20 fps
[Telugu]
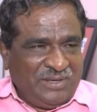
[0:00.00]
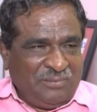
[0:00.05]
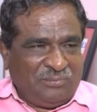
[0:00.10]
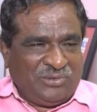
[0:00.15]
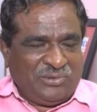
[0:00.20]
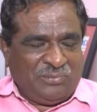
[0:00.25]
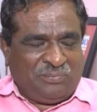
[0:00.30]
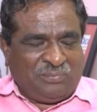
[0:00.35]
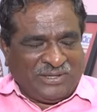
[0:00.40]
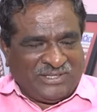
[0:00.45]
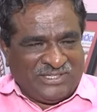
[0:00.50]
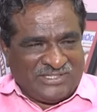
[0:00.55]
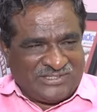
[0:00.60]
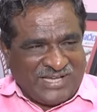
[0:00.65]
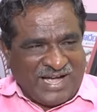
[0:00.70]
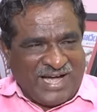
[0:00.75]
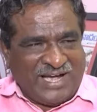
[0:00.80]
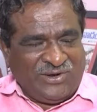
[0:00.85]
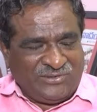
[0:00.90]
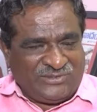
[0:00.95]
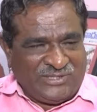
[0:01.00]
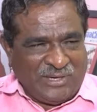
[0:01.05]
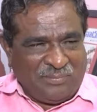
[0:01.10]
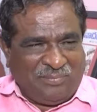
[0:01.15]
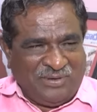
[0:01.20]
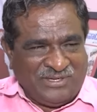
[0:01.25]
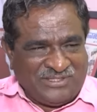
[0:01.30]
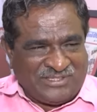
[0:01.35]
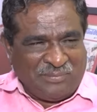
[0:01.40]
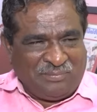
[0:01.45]
ఇప్పుడు పదిసార్లు
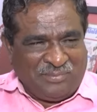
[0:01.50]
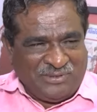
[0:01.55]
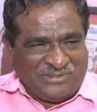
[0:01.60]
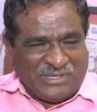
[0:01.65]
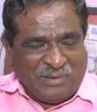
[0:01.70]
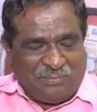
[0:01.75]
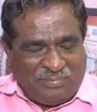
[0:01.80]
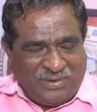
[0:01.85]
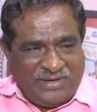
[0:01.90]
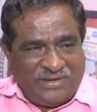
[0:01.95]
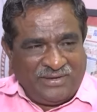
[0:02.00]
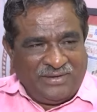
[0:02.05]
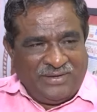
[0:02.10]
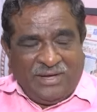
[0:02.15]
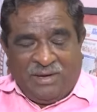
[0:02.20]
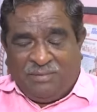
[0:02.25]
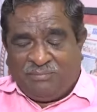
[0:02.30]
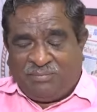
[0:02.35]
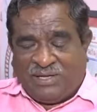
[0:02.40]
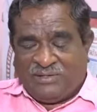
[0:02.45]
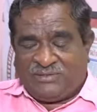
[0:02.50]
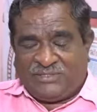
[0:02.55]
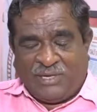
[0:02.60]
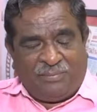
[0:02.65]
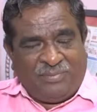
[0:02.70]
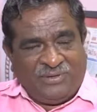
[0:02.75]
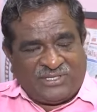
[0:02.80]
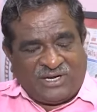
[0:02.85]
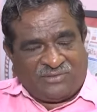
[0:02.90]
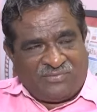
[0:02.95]
చెప్పి చెప్పి చెప్పి
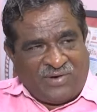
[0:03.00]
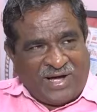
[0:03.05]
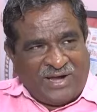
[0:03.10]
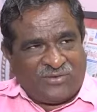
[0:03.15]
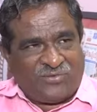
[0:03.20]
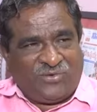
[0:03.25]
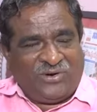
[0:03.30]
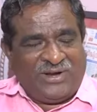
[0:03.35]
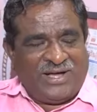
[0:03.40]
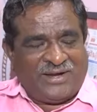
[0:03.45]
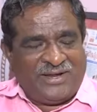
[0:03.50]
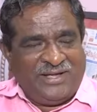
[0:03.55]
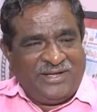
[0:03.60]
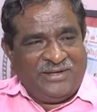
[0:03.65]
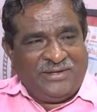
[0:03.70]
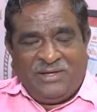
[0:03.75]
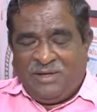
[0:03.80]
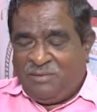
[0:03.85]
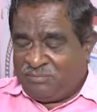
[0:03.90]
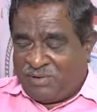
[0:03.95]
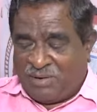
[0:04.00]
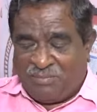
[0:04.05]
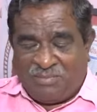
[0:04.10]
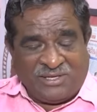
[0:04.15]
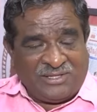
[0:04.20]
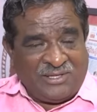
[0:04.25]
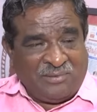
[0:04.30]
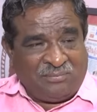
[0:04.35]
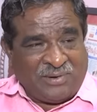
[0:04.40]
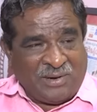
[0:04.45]
చెప్పిన తర్వాత వారు కూడా అరే
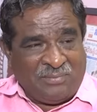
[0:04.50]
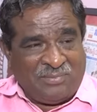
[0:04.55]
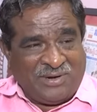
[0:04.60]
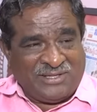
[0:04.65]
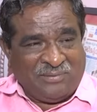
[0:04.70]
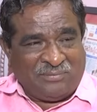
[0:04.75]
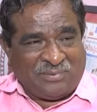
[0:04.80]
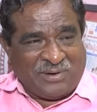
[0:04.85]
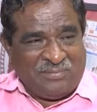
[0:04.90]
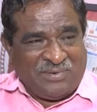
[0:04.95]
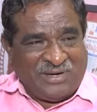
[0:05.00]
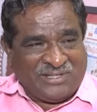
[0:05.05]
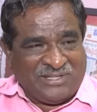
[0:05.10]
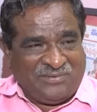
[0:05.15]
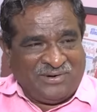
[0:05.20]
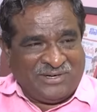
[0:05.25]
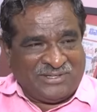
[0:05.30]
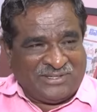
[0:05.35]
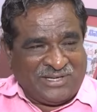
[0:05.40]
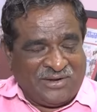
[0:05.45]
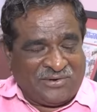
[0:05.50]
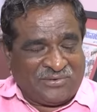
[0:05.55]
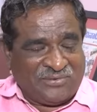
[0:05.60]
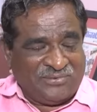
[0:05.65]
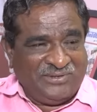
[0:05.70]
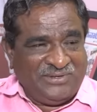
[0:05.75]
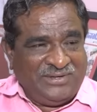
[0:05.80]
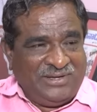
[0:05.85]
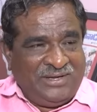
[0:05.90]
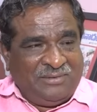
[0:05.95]
ప్రమాదం ప్రమాదం ప్రమాదం అంటారు
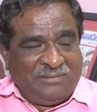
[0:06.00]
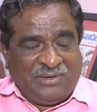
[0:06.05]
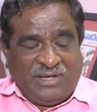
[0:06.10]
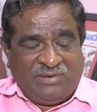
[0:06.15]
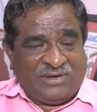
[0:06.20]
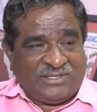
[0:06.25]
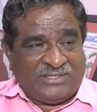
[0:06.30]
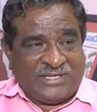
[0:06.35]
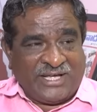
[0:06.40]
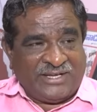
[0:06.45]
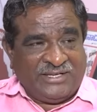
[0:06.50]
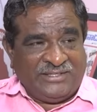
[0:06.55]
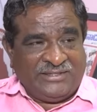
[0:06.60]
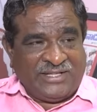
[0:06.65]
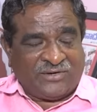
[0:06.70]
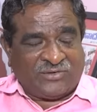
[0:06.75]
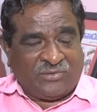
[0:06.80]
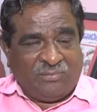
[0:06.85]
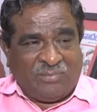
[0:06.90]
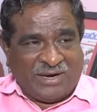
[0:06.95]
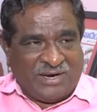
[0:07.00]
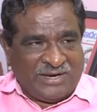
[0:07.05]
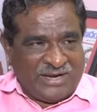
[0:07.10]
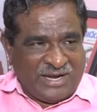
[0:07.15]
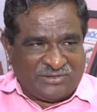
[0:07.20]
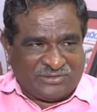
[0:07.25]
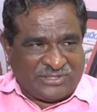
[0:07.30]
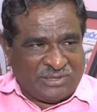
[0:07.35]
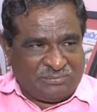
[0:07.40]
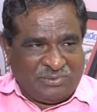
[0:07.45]
ఏమైనా జరిగింది అనుకో మళ్ళీ
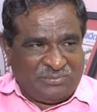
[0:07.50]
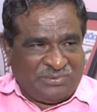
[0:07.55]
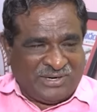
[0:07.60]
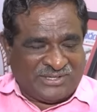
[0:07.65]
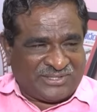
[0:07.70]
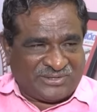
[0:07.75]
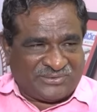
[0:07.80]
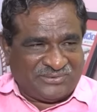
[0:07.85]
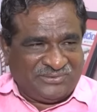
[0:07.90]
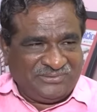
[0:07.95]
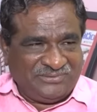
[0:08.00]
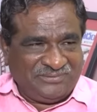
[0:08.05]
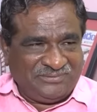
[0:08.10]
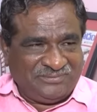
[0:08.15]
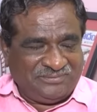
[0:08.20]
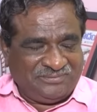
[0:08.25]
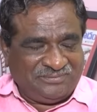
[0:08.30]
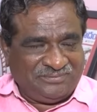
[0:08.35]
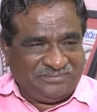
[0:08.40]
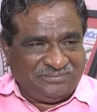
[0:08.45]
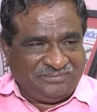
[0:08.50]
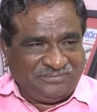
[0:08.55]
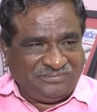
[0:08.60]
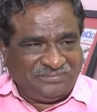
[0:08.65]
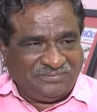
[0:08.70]
నన్ను తప్పుపడతారు అవును